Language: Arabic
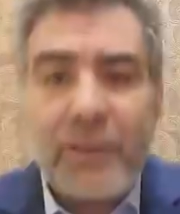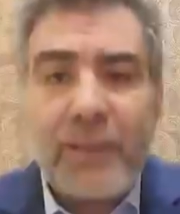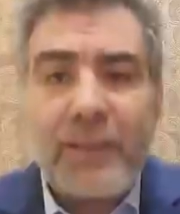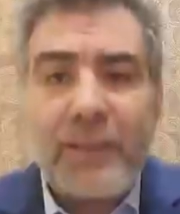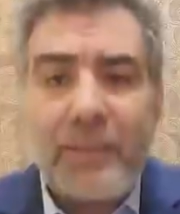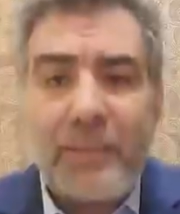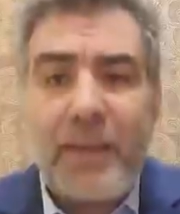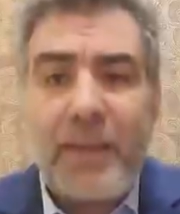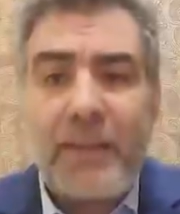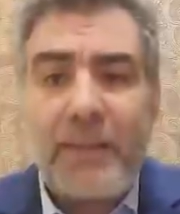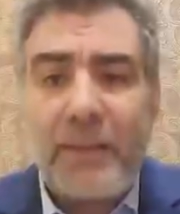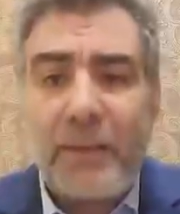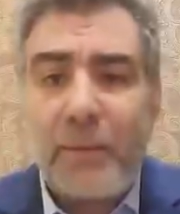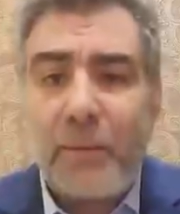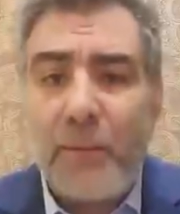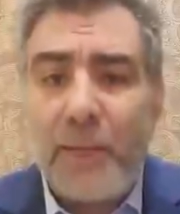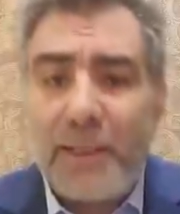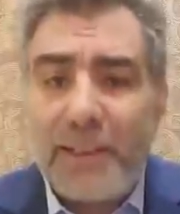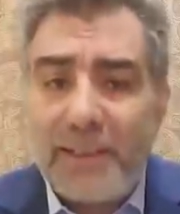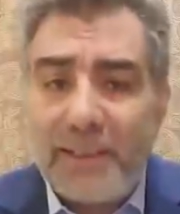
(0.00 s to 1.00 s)
ضد بعض
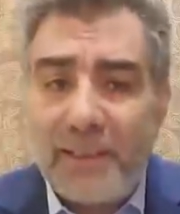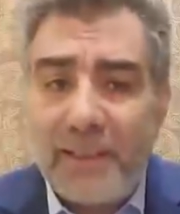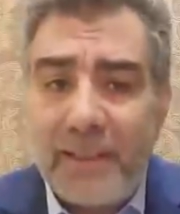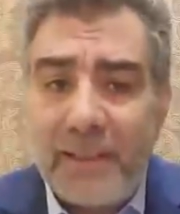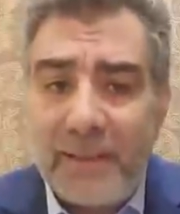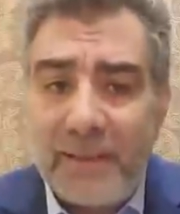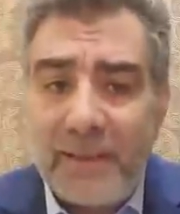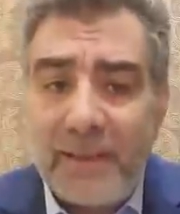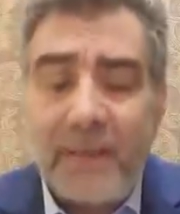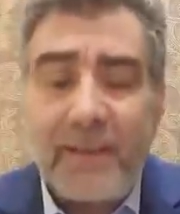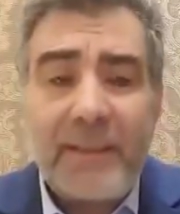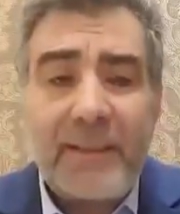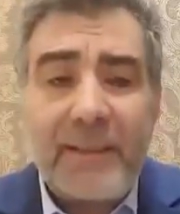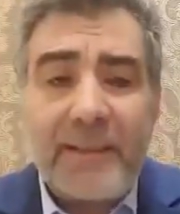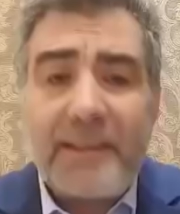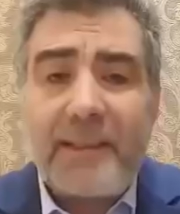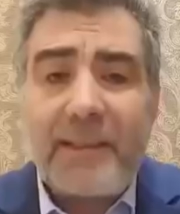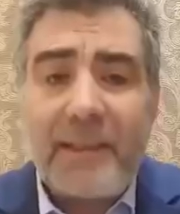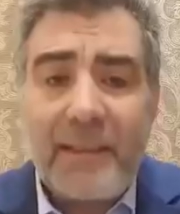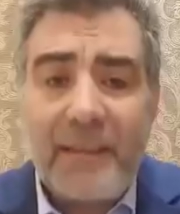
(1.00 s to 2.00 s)
أنواع السرطان
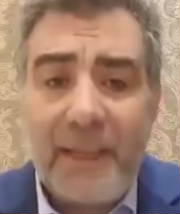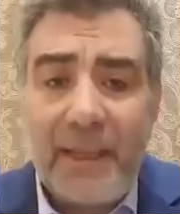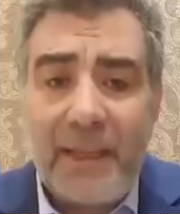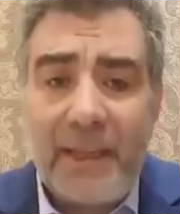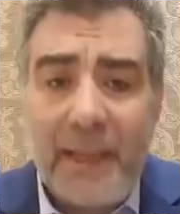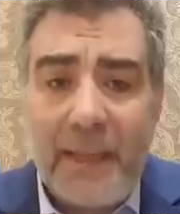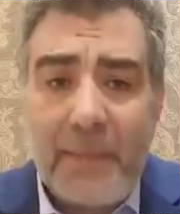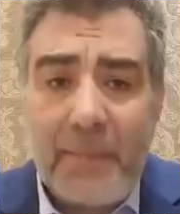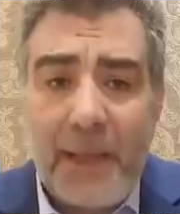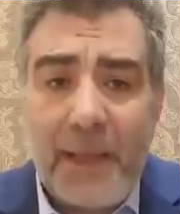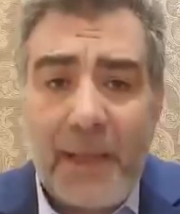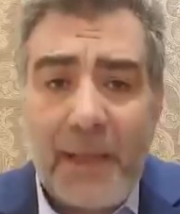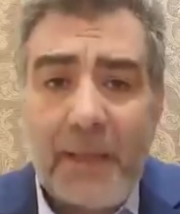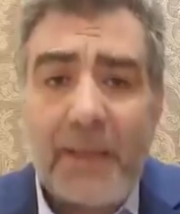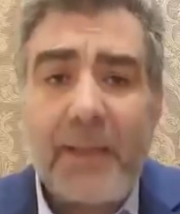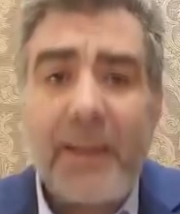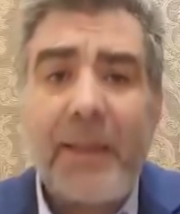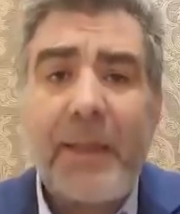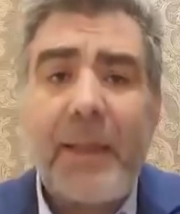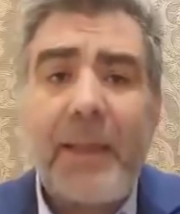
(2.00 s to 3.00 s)
كسرطان الأمعاء